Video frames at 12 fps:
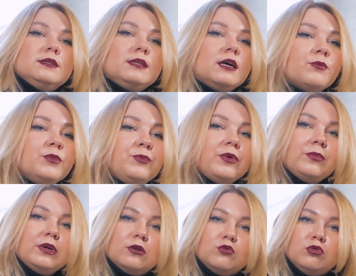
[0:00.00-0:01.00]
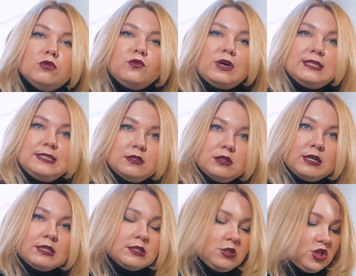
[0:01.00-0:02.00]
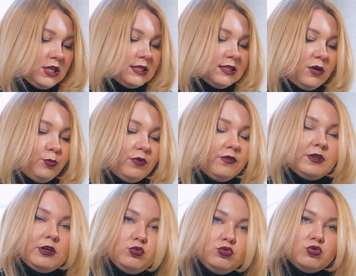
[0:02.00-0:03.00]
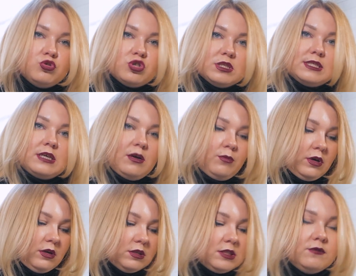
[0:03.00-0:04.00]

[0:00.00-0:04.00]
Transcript: Так, мы помыли голову один раз. Сейчас я повторю то же самое